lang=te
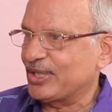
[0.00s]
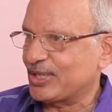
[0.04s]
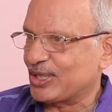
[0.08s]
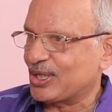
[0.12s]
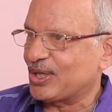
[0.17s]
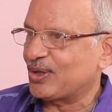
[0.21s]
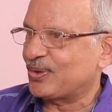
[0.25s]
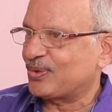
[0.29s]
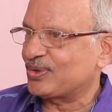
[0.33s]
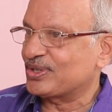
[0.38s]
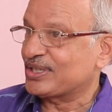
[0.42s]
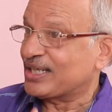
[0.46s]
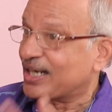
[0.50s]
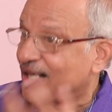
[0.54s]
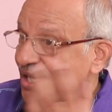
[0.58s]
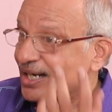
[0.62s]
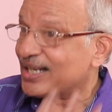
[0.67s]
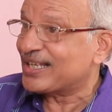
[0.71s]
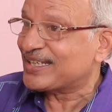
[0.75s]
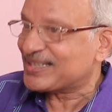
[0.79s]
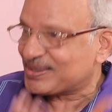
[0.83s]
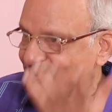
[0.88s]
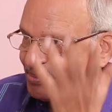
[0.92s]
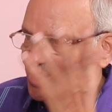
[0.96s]
వెంట్రలాక్విజం
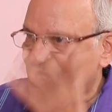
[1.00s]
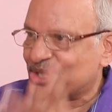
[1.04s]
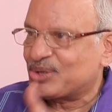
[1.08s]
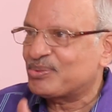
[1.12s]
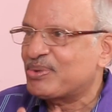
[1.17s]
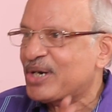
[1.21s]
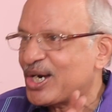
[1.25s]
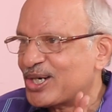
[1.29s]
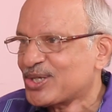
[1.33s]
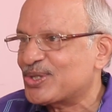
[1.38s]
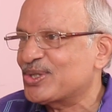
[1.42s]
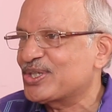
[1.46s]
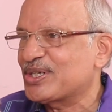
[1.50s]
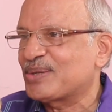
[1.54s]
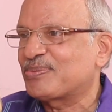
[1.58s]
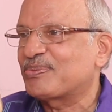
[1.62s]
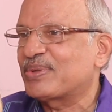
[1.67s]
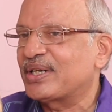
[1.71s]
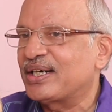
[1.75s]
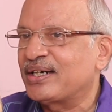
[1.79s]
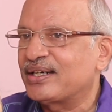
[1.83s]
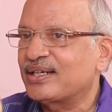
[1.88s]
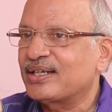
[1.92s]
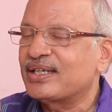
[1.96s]
కళకి సంబంధించిన భాషలో
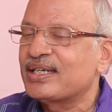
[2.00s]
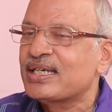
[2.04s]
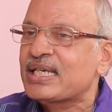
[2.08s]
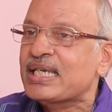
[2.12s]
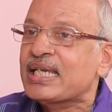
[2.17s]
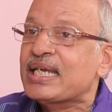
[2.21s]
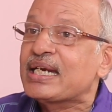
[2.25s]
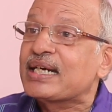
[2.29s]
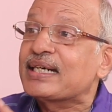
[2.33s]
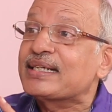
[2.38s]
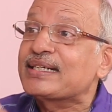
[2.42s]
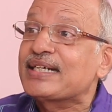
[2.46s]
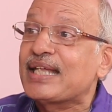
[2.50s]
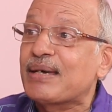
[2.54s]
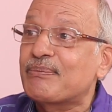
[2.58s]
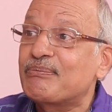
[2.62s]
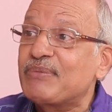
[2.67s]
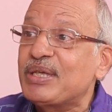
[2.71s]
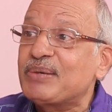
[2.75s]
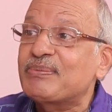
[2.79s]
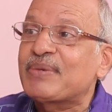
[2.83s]
చెప్పాలంటే డమ్మీ